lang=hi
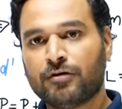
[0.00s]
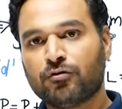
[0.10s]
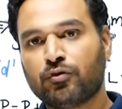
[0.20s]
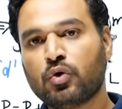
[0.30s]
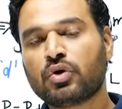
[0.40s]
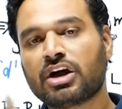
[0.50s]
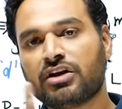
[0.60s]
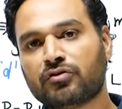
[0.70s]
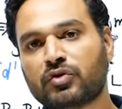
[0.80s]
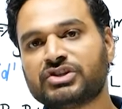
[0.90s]
वो
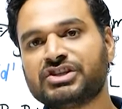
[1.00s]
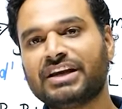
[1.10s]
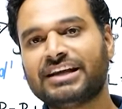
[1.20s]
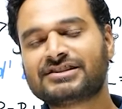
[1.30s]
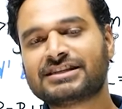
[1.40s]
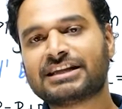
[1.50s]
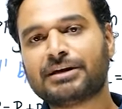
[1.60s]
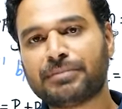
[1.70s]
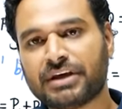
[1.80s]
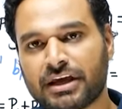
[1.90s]
कन्वर्जिंग लेंस की
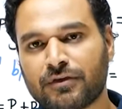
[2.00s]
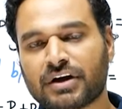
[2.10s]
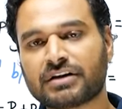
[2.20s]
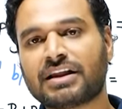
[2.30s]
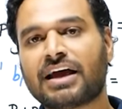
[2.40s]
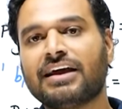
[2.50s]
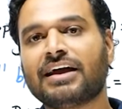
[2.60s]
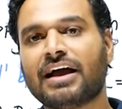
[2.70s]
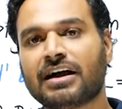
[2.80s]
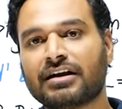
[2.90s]
तरह बिहेव करता है
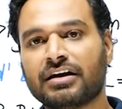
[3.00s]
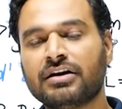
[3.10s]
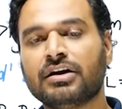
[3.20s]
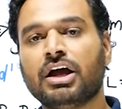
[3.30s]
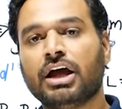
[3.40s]
अगर